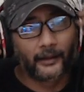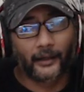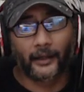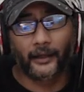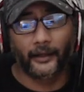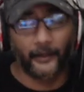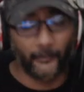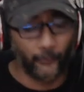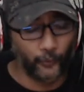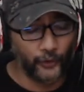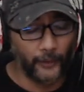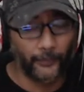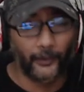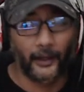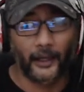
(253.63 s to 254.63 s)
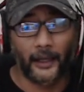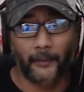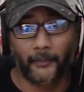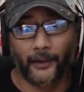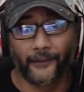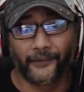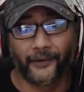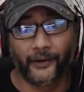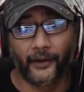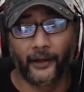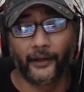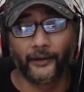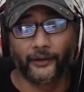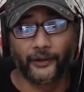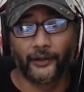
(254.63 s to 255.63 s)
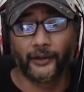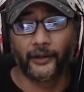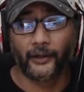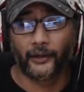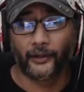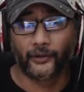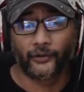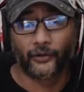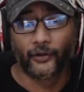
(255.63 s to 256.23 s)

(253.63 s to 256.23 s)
kalian yang punya pengalaman dengan ini